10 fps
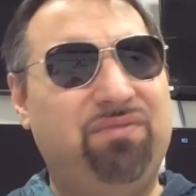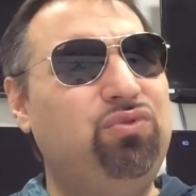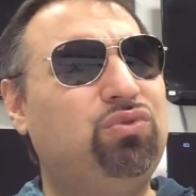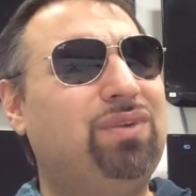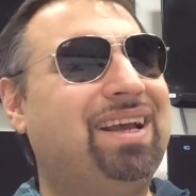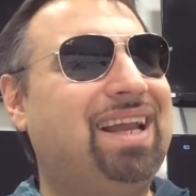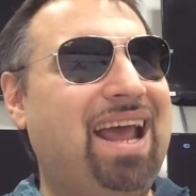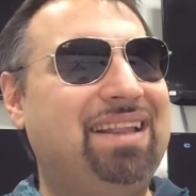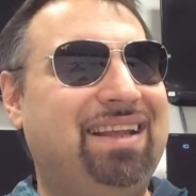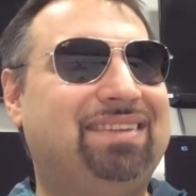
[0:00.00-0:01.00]
avuto una
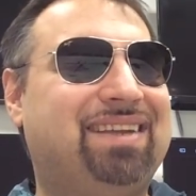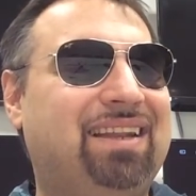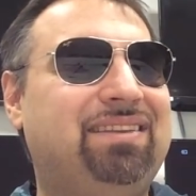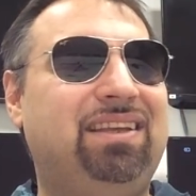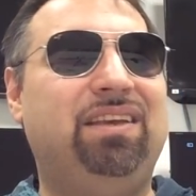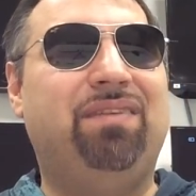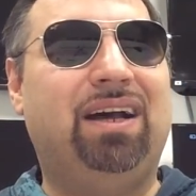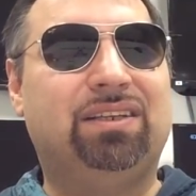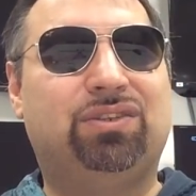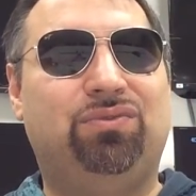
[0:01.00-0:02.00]
grande
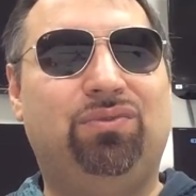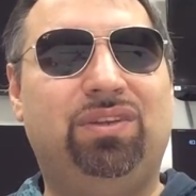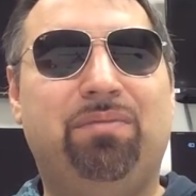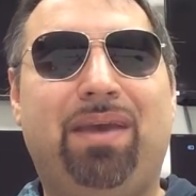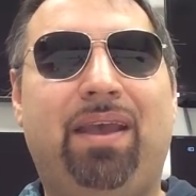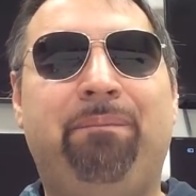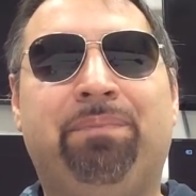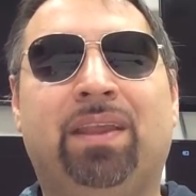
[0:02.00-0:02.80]
attrattiva su di me.